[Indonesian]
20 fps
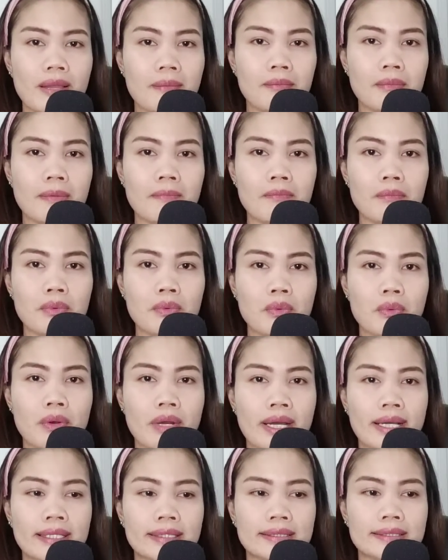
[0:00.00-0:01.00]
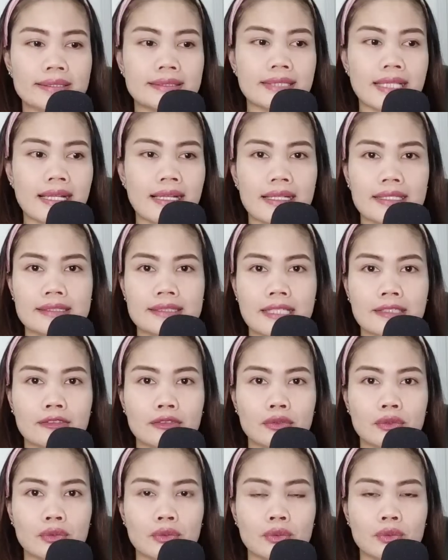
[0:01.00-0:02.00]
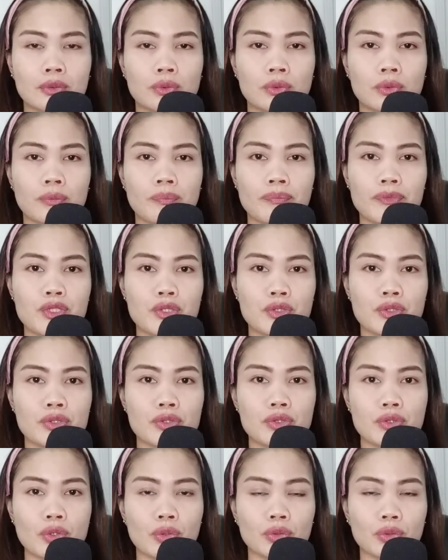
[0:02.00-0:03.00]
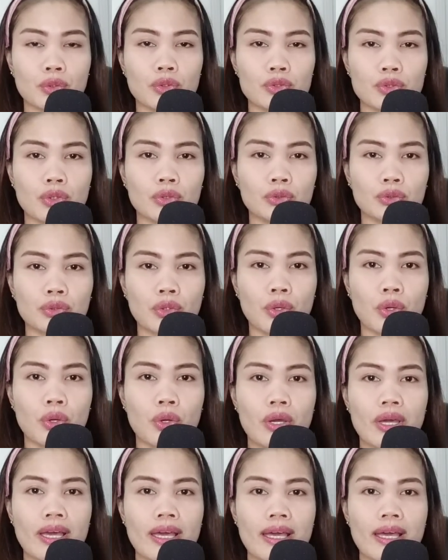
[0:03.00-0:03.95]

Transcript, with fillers: membuat salah satu contoh-contoh